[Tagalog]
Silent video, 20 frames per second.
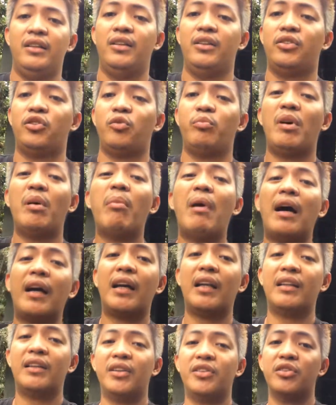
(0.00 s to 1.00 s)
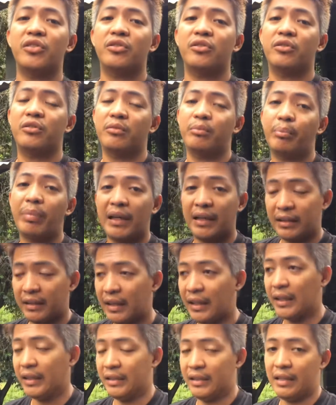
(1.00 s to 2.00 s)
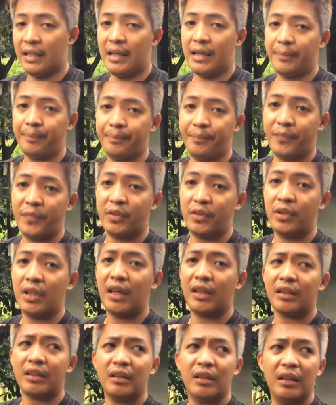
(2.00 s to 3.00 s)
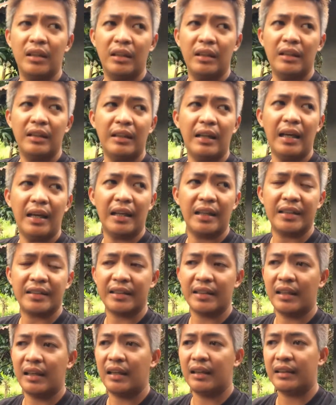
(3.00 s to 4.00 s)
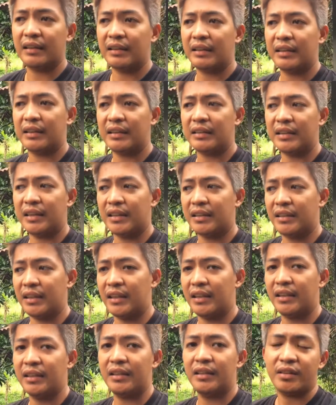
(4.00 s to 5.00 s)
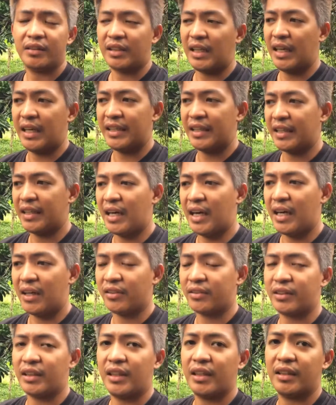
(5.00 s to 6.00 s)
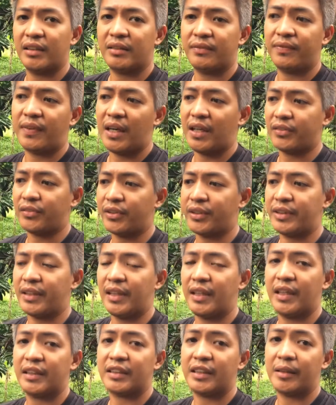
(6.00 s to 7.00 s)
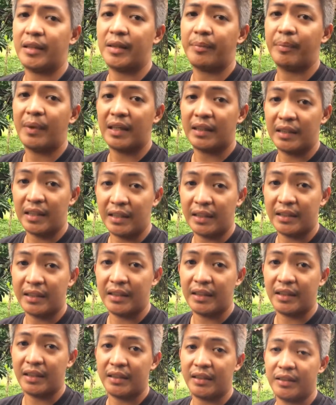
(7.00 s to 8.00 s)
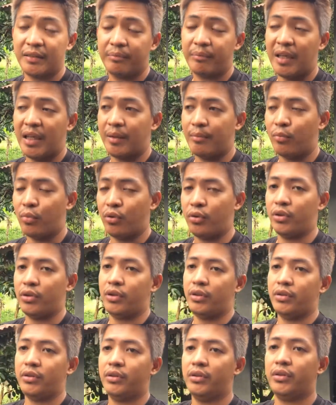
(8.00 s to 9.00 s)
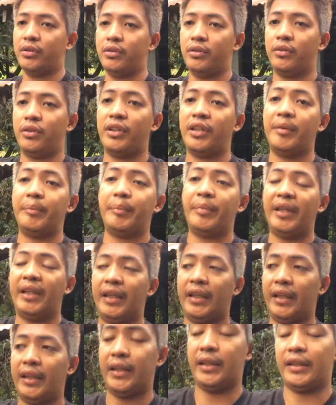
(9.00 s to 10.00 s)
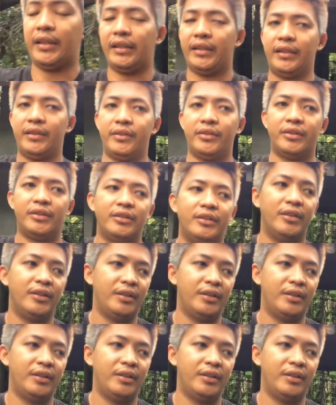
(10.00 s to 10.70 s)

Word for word: so babagal din yung paglaki nila, no? At lagi silang irritated kaya nagkakaroon talaga ng factor talaga sa paglaki ng baboy or ng biik ano